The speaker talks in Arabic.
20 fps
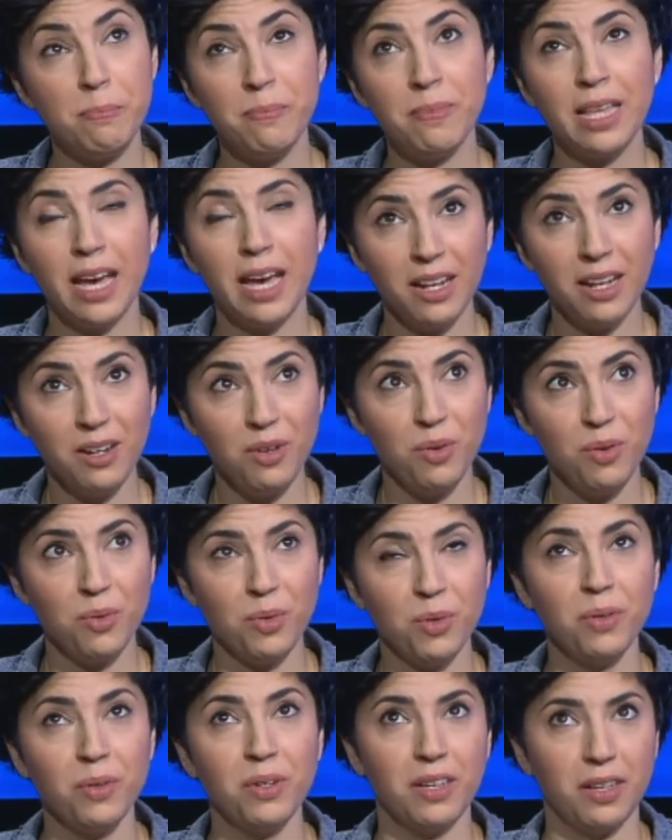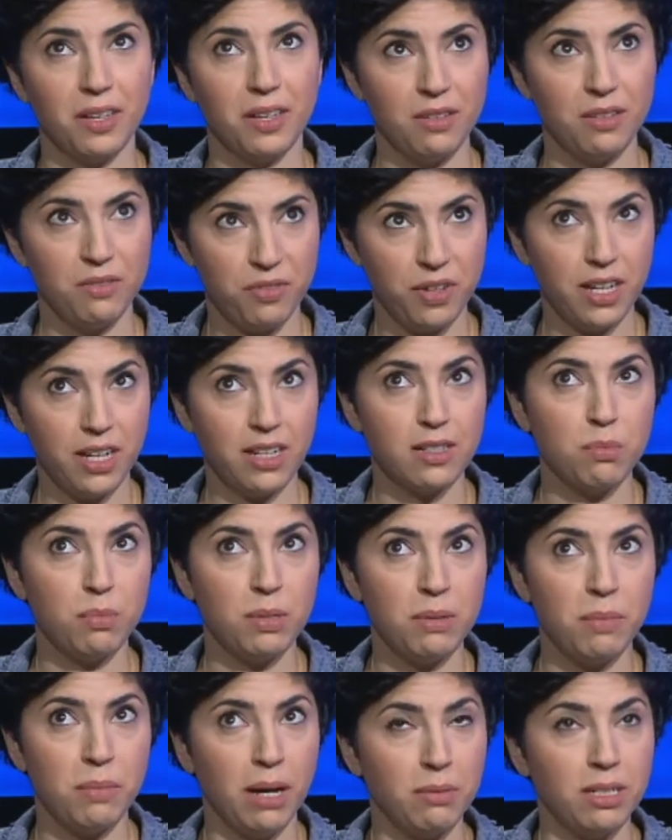لانه ان فاكت
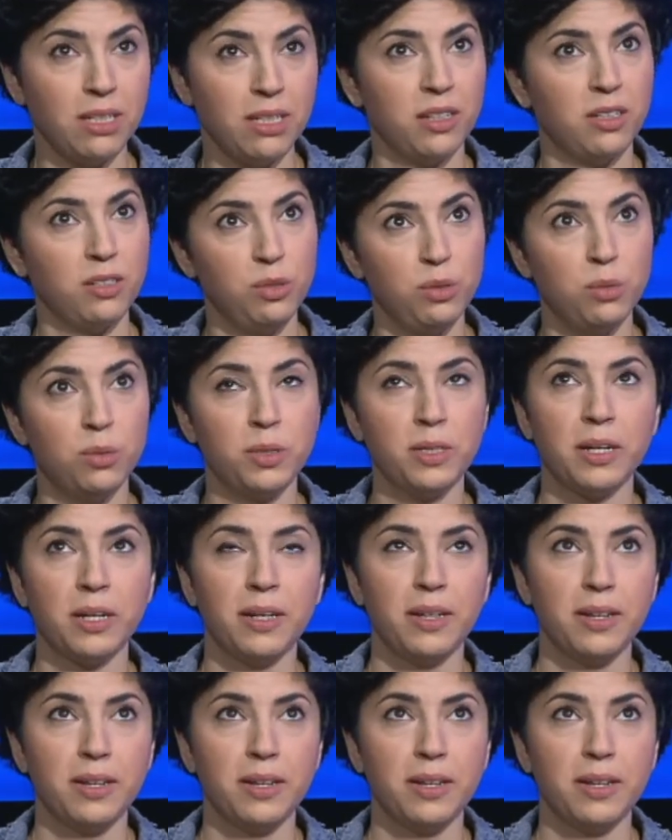بمعمل غندور